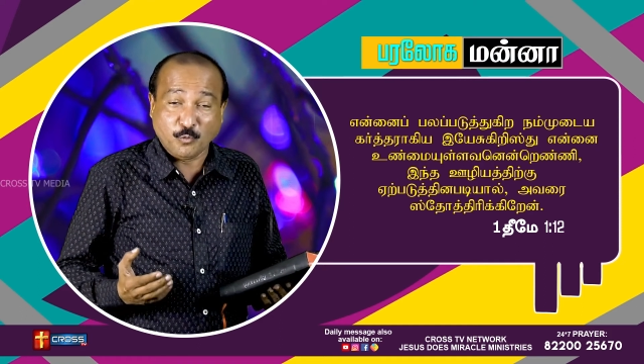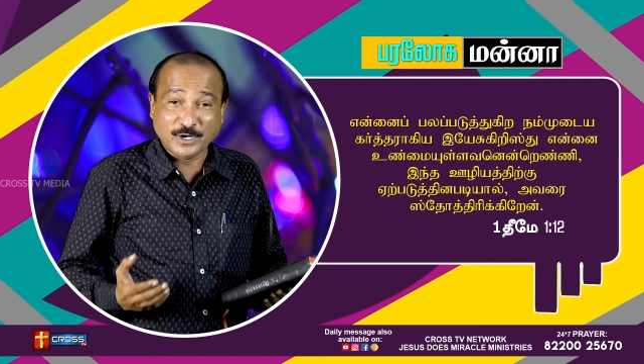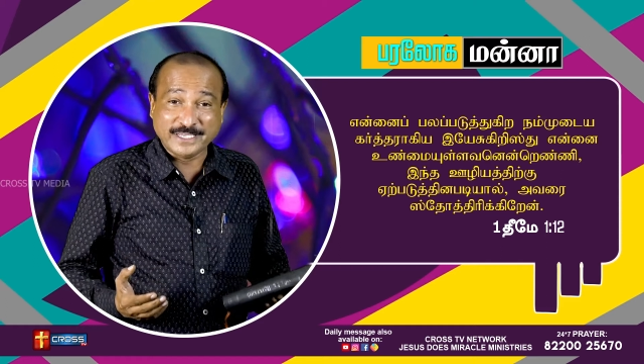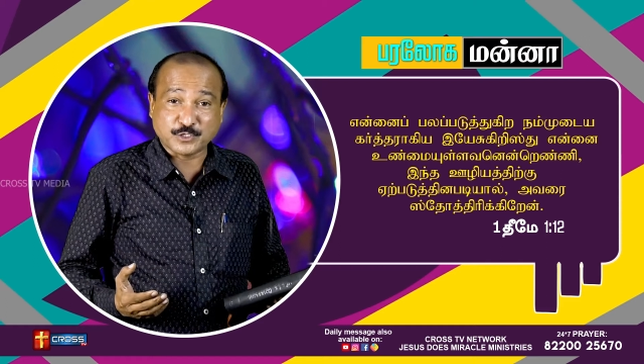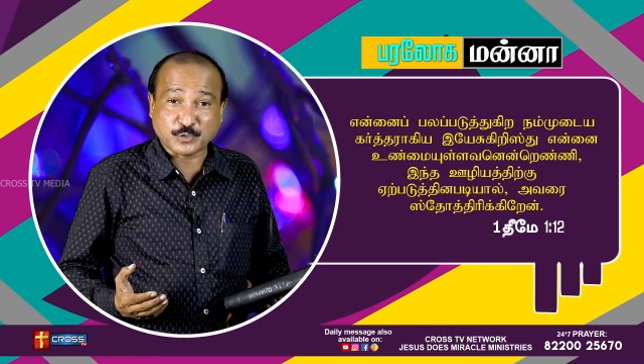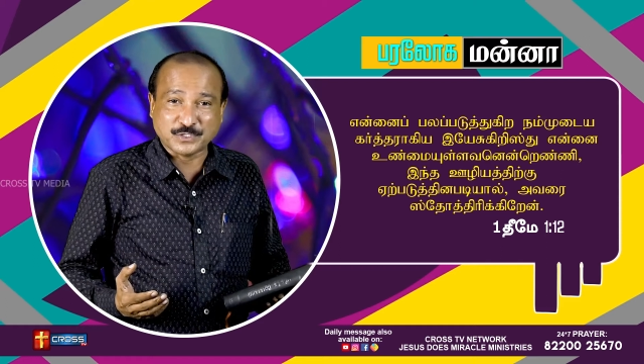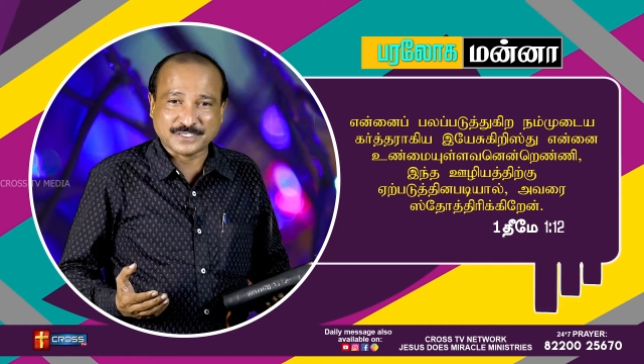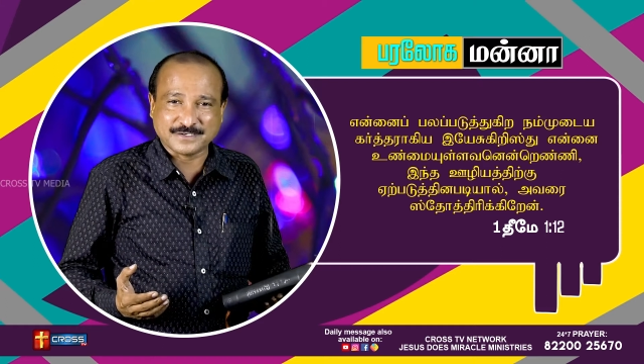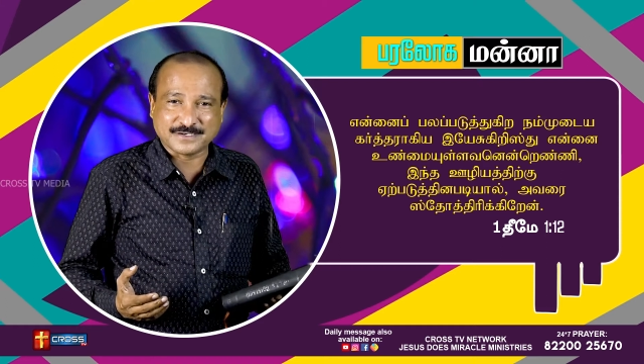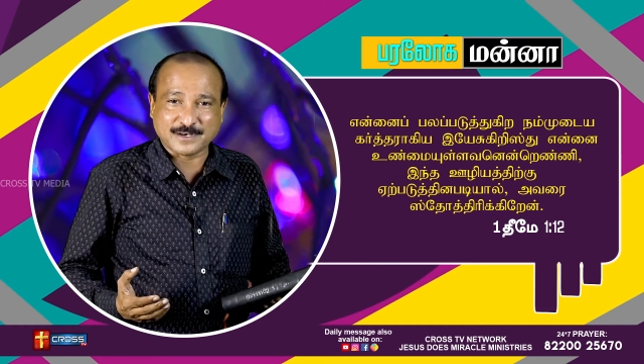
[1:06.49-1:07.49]
ஊழியத்தை
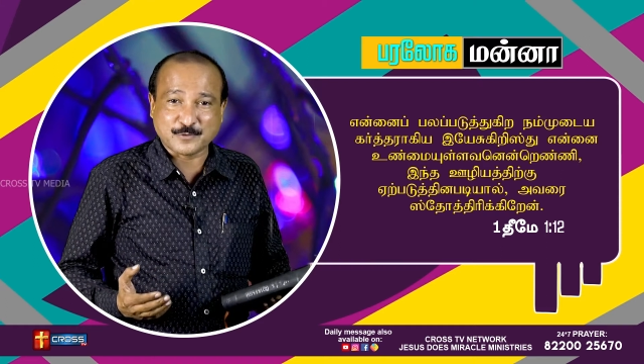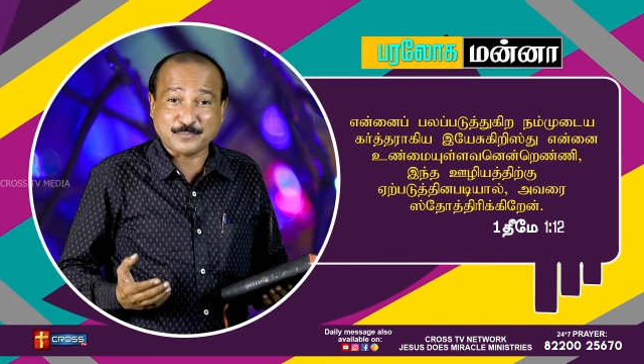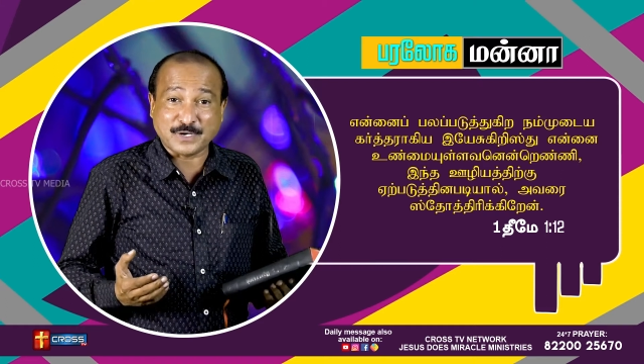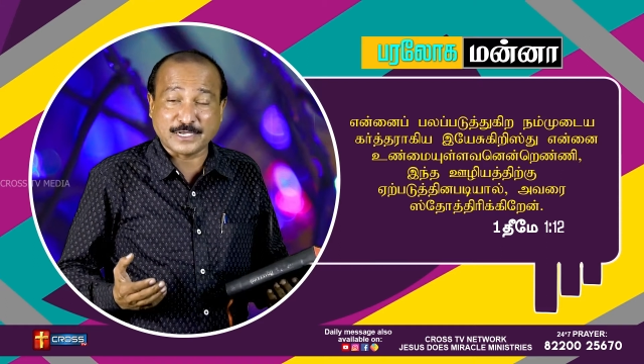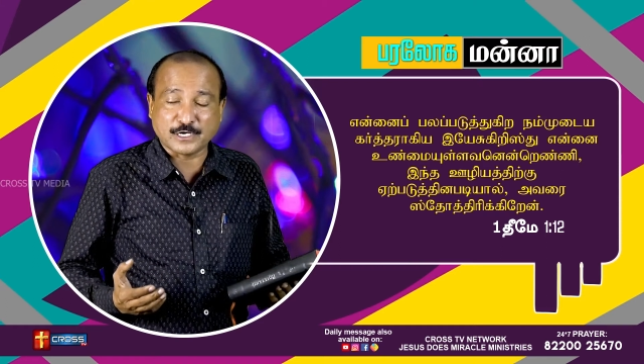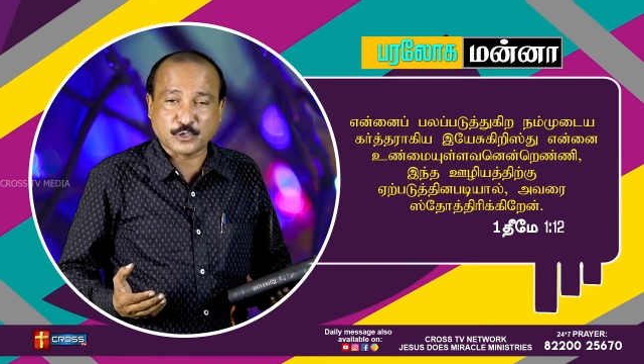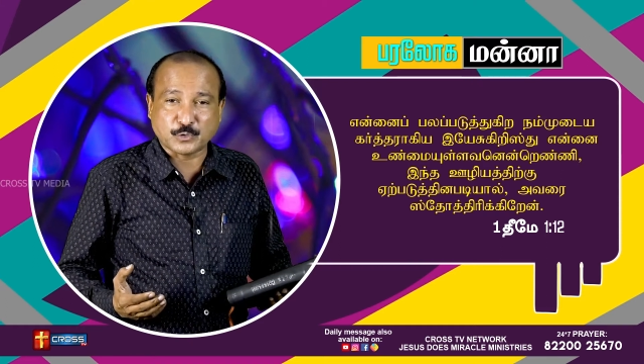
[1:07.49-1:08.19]
கொடுத்துருக்கிறாரு பிள்ளைகளை